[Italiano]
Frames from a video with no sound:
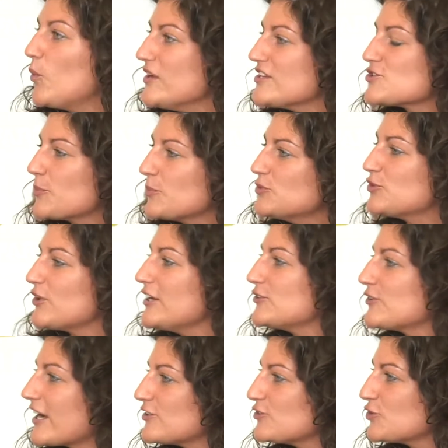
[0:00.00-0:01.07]
questo punto l'hai
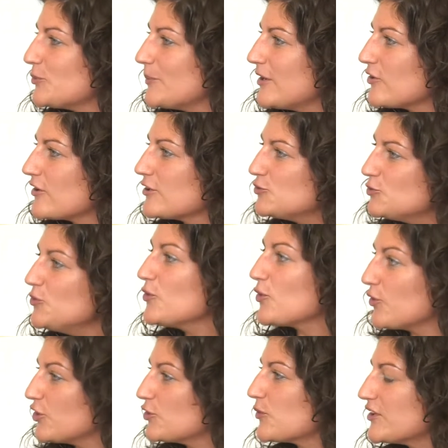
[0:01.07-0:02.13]
toccato con mano anche tu
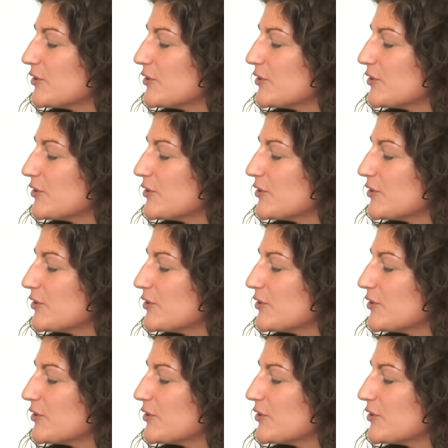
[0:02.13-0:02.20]
con i tuoi